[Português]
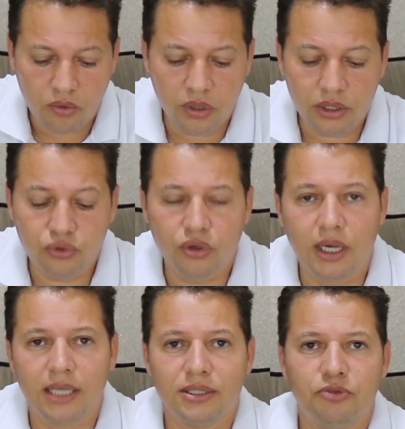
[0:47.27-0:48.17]
Quando eu
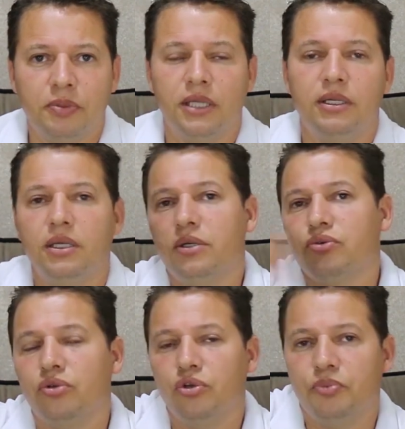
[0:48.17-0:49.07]
jogar essas planilhas,
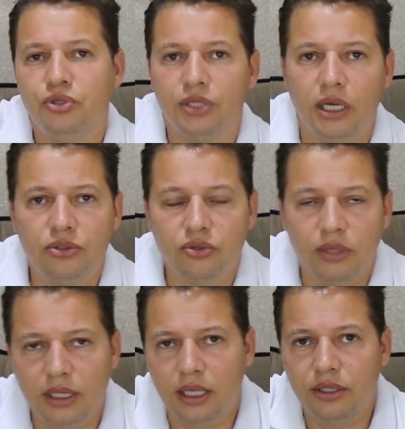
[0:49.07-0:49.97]
quando eu puxar isso
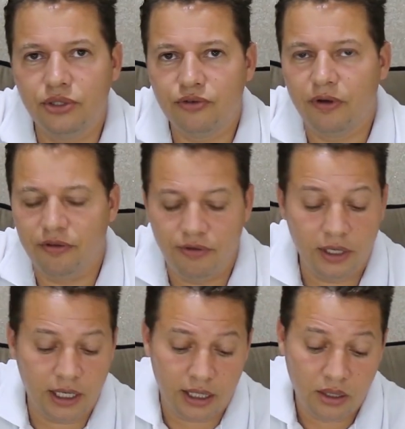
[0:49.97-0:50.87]
no analítico vai vir
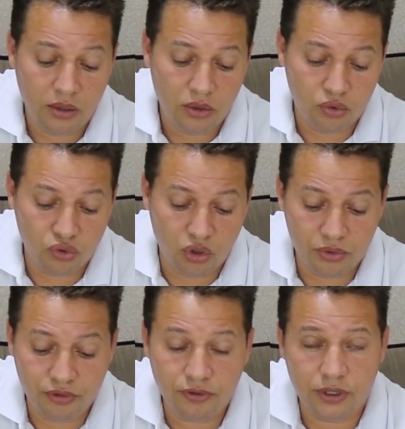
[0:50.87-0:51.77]
lá o
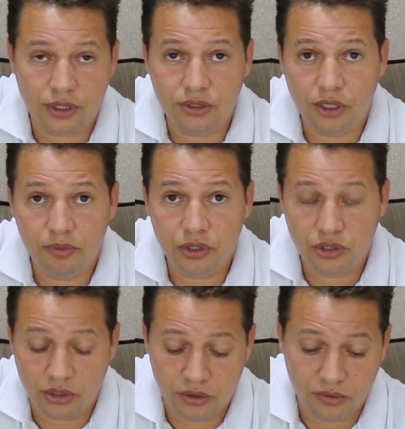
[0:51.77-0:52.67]
nome de vocês
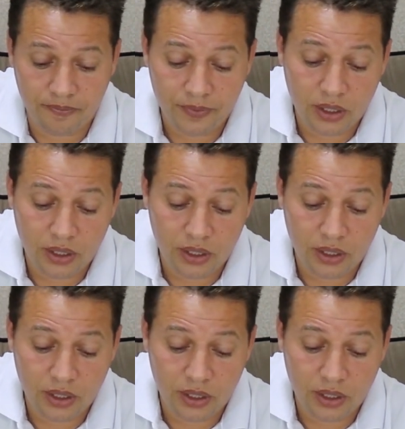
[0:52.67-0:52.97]
repetido.